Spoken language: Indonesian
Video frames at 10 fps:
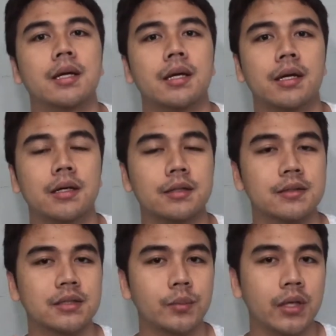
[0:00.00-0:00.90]
eh,
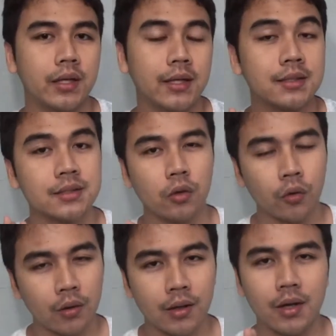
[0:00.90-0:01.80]
sebagai
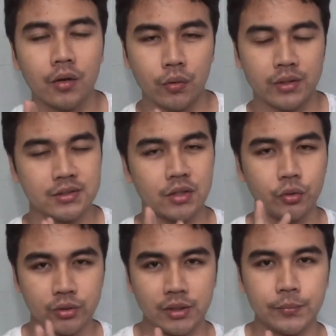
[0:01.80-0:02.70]
seorang akun
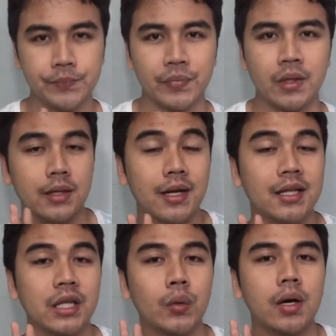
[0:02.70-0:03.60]
eksekutif. Yang nggak
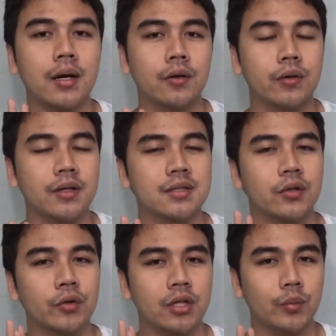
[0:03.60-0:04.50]
tahu akun
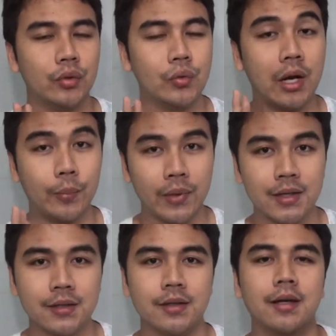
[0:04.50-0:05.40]
eksekutif itu
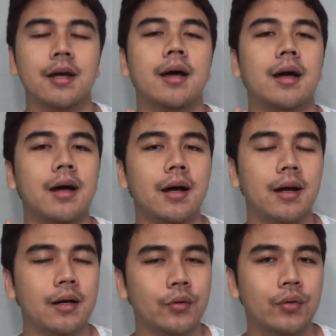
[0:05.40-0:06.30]
apa,
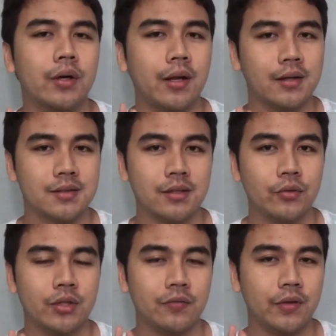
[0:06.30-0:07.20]
akun
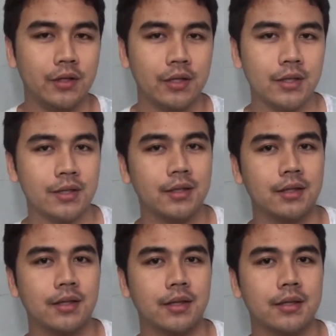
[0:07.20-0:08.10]
eksekutif ini
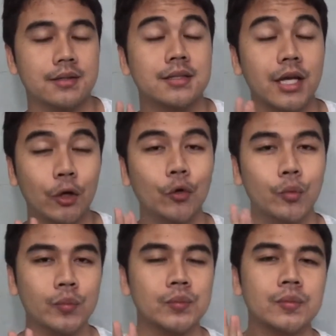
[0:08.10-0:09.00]
secara
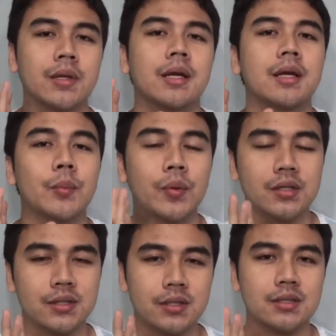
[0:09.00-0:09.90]
umum
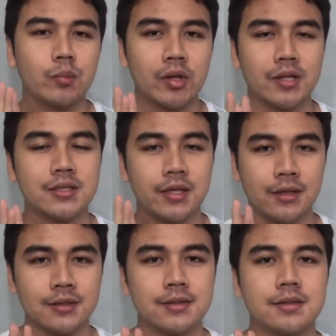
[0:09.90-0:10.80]
persis seperti
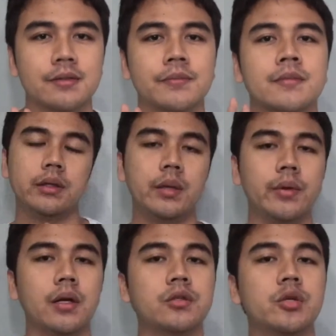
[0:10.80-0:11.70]
sales, di
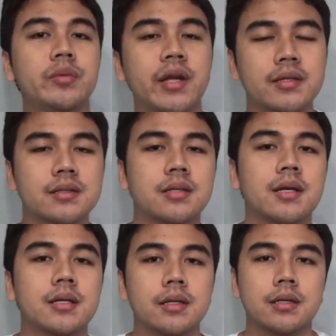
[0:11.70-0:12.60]
mana job desk
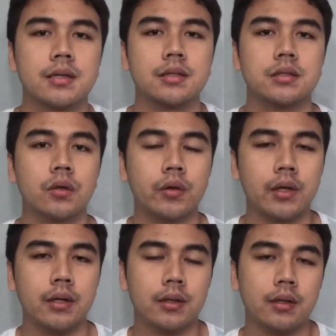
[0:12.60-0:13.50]

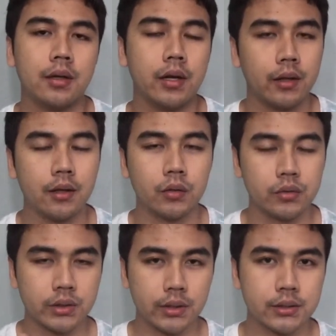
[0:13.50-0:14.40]
seorang AE atau
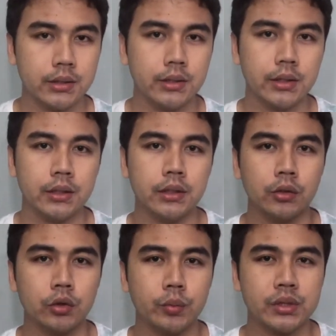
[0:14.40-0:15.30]
sales ini
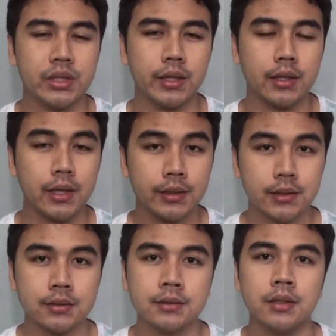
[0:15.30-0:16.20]
yaitu mencari
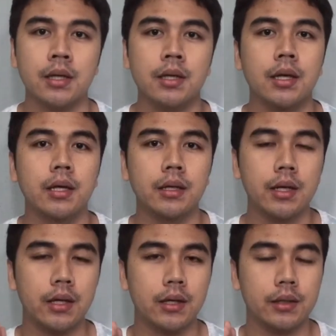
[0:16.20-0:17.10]
klien
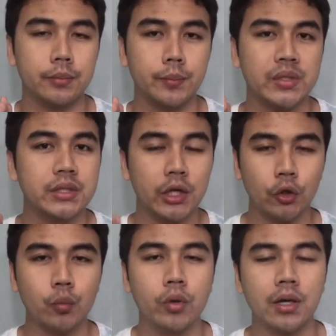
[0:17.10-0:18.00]
dan menjalin
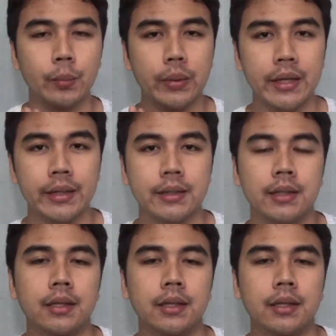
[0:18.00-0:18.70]
hubungan baik